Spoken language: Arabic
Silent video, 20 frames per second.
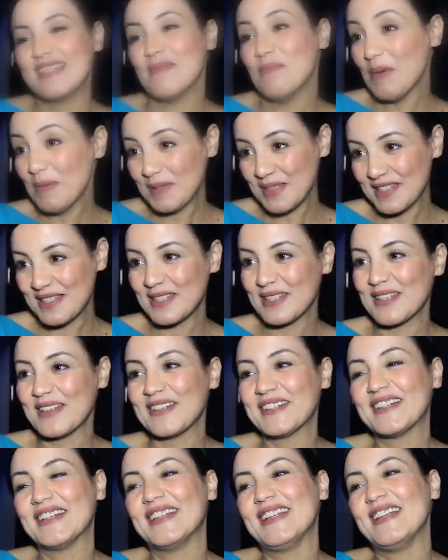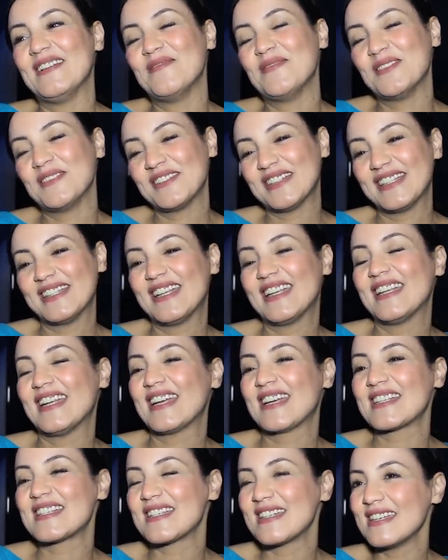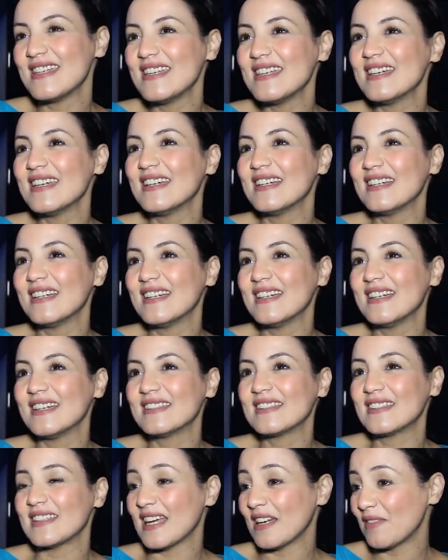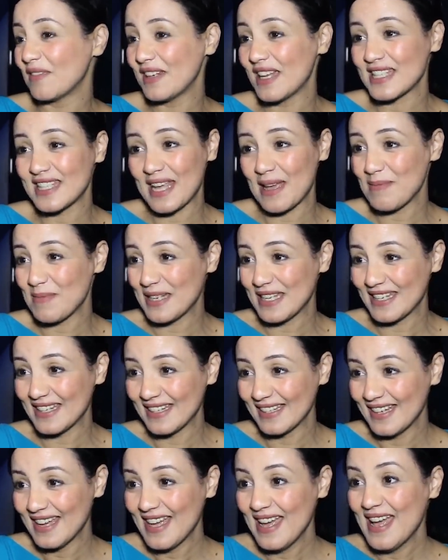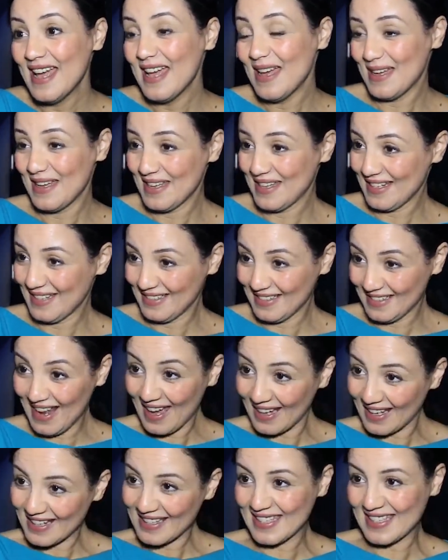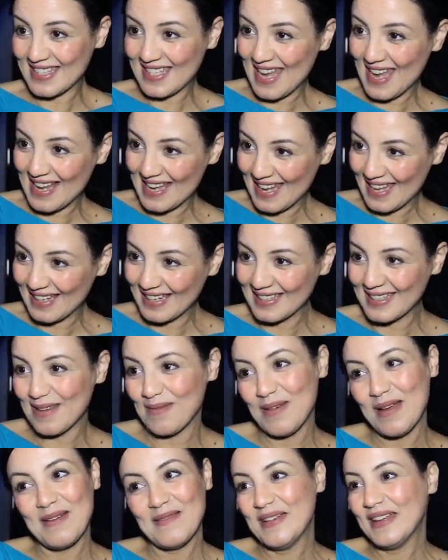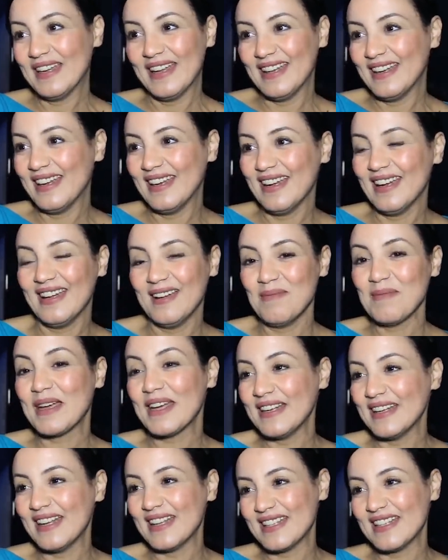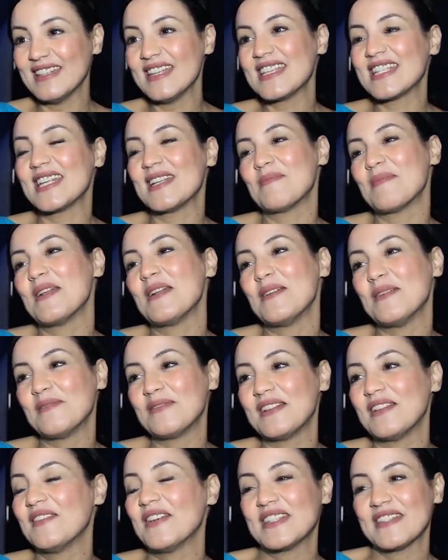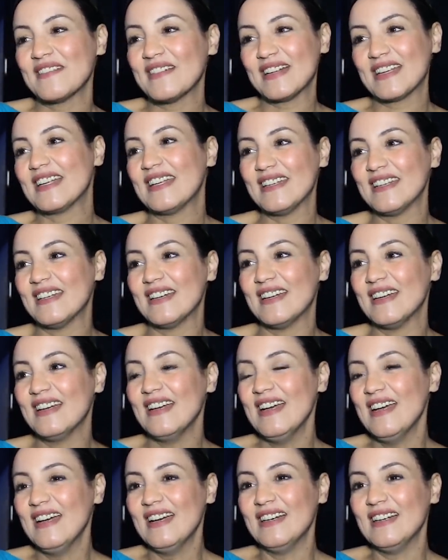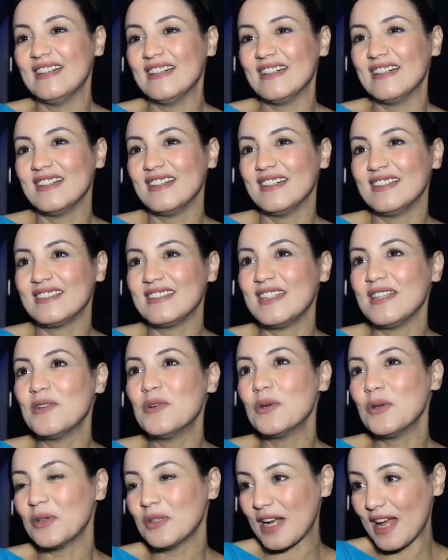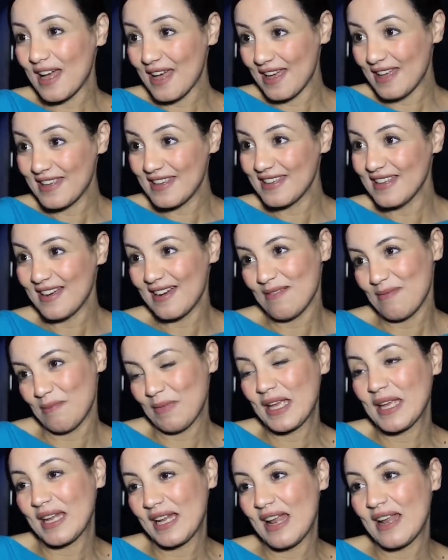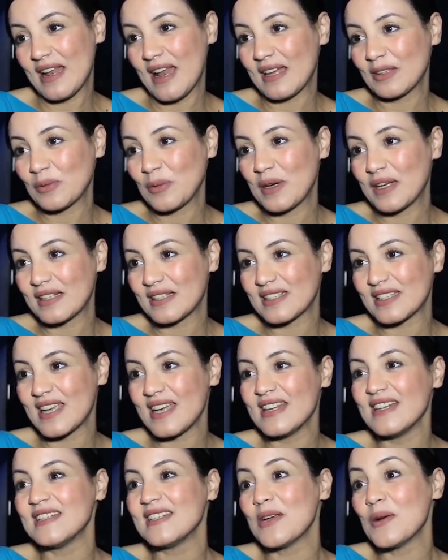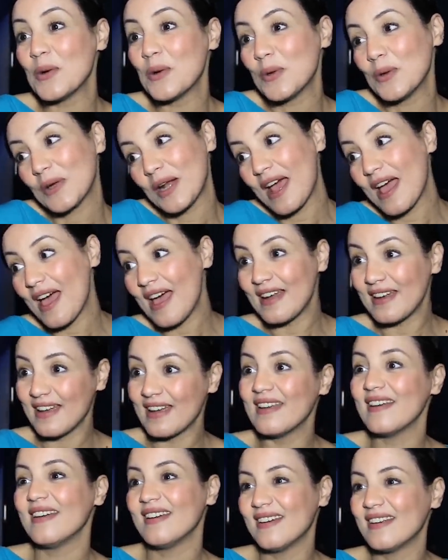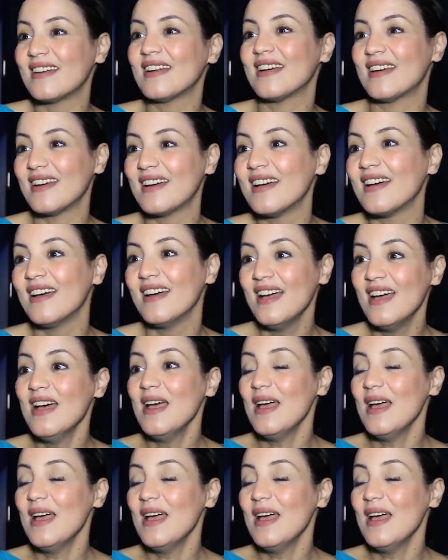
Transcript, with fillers: سي ما بتيت سام اللي يعني بوري دينيرجي آه، تتعرف الناس كاملين آه، النقيض ديالي انا تماما انا يمكن الناس تنبان لهم في التلفزه ولكن آه، تيقولوا راه هي من خلال الادوار ديالي تيقولوا راه انايا راه